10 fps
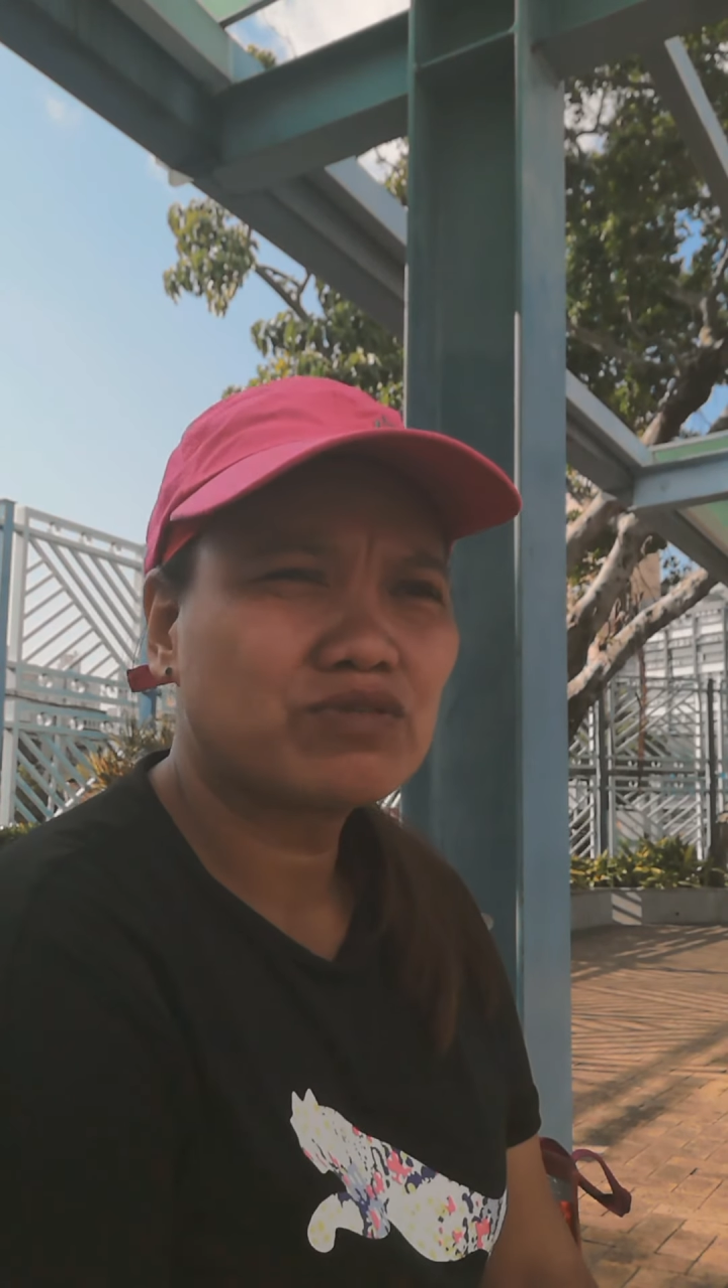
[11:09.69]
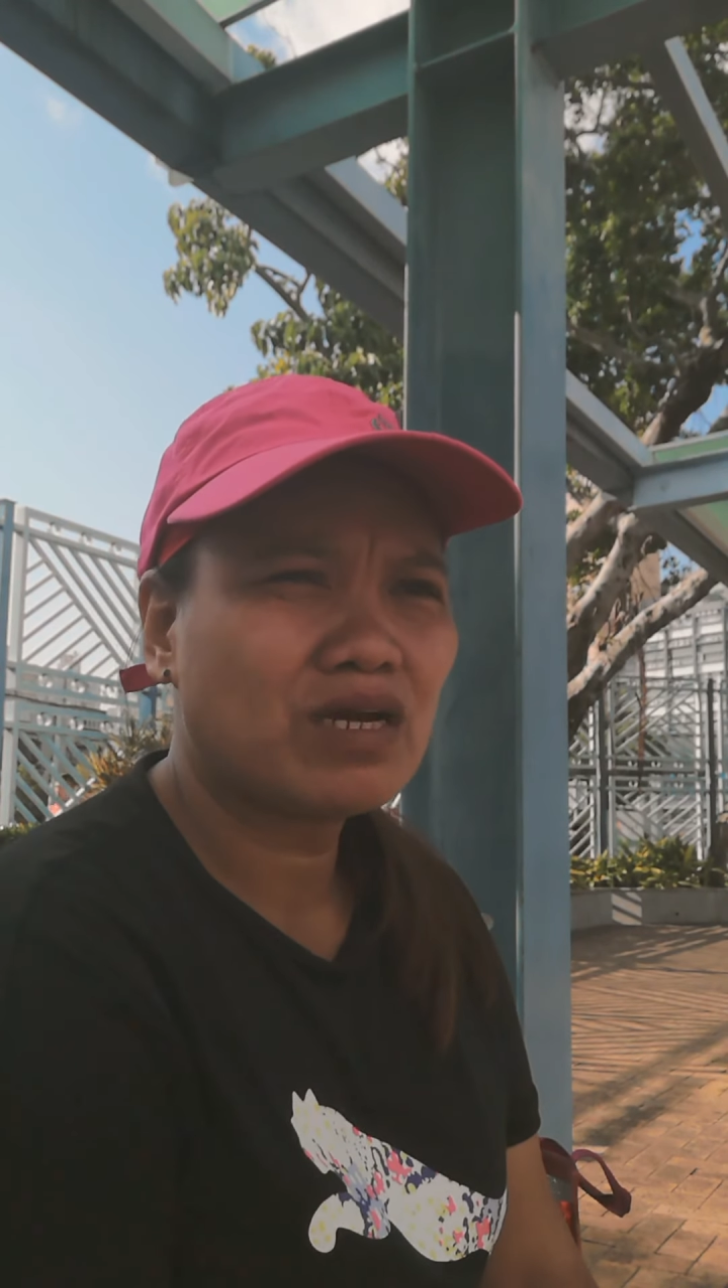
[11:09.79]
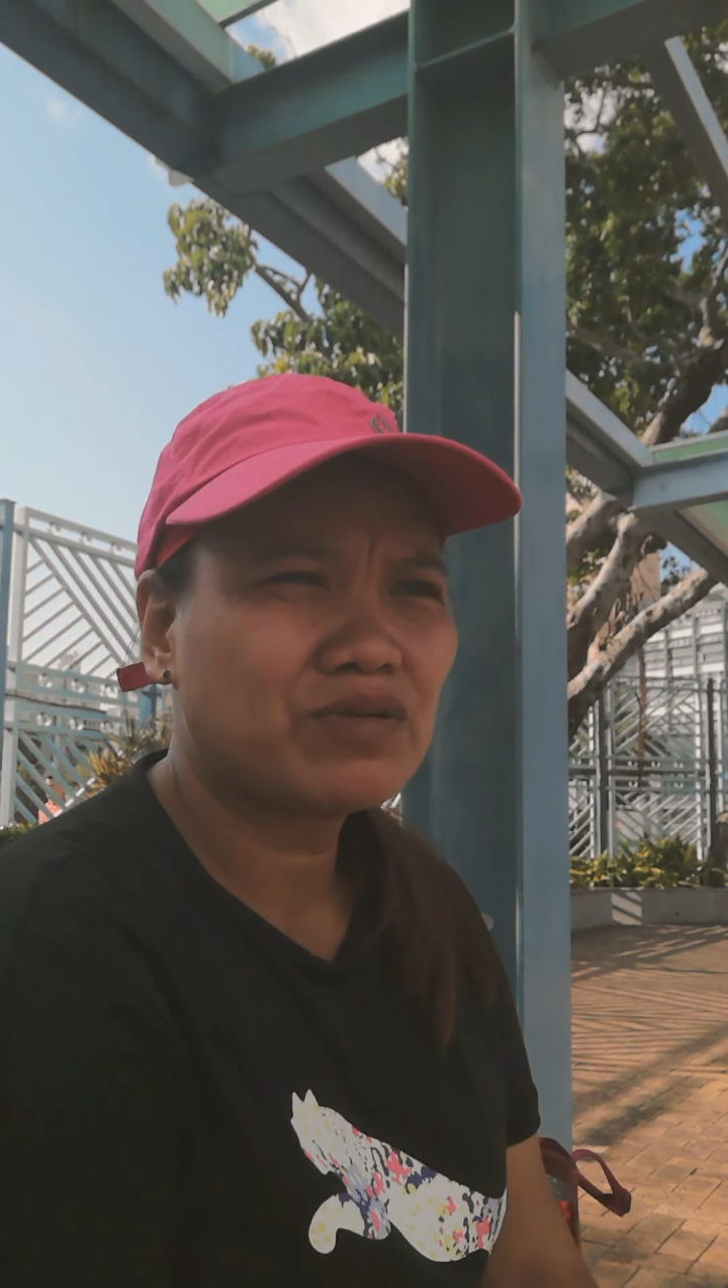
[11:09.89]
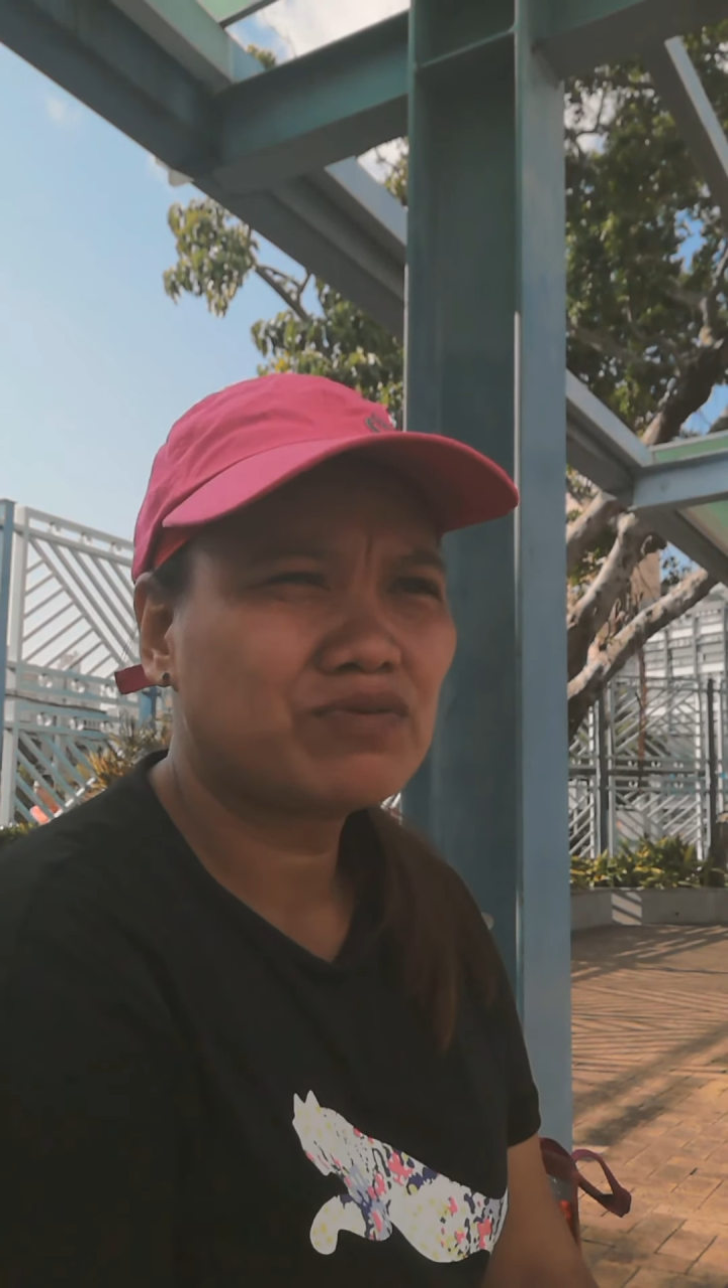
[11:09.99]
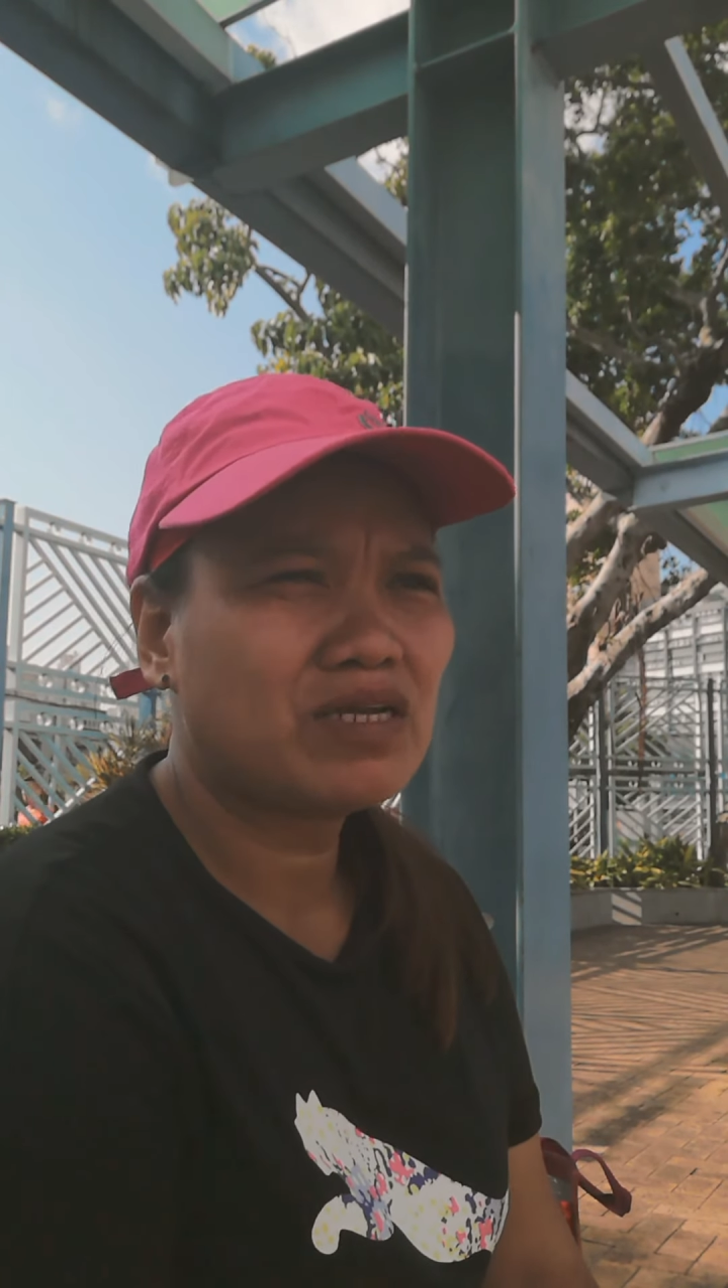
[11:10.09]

ano